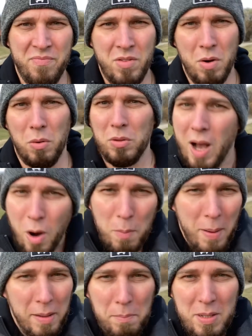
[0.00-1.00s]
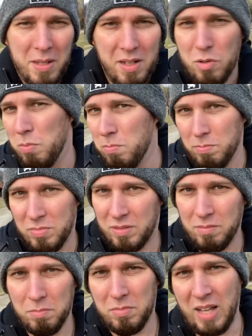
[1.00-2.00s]
und auch mal ein Bild, also
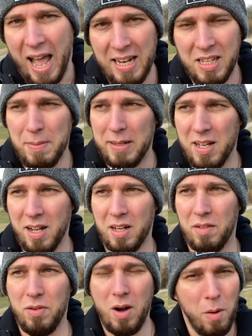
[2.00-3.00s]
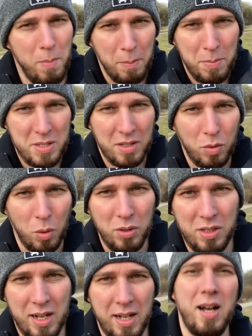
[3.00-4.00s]
ein, zwei Tage davor auch mal ein bisschen
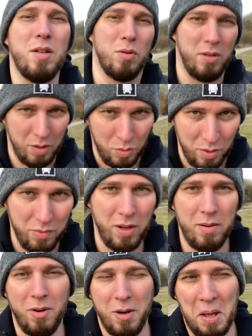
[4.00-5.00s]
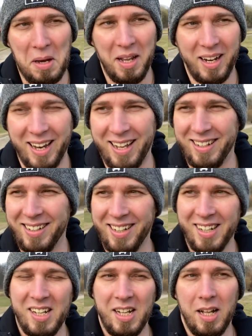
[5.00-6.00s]
drunter, also natürlich vor dem Wochenende, klar.
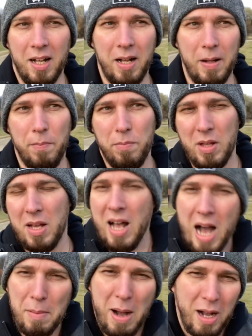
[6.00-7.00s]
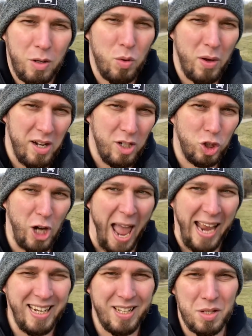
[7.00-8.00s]
Ähm, aber aktuell
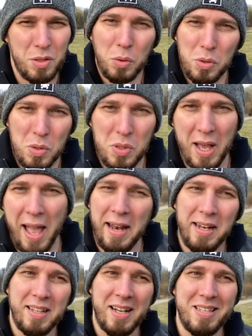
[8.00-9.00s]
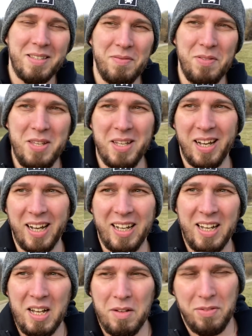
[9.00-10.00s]
scheint es so zu sein, dass wir
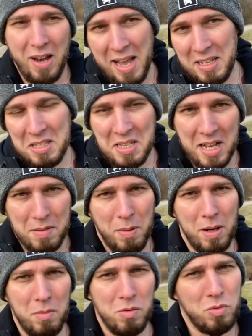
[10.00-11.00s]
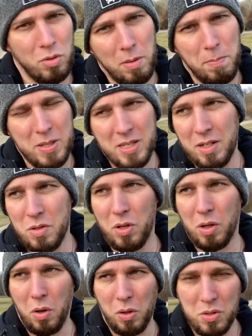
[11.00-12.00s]
vielleicht jetzt erstmal so ein bisschen so
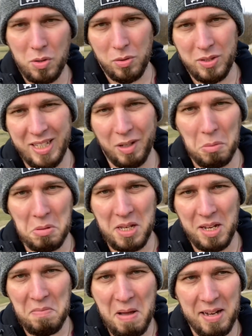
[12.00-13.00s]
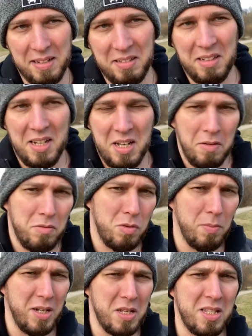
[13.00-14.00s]
eine Konsolidierung sehen werden.
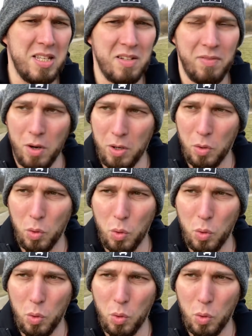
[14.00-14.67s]
Zumindest diese Woche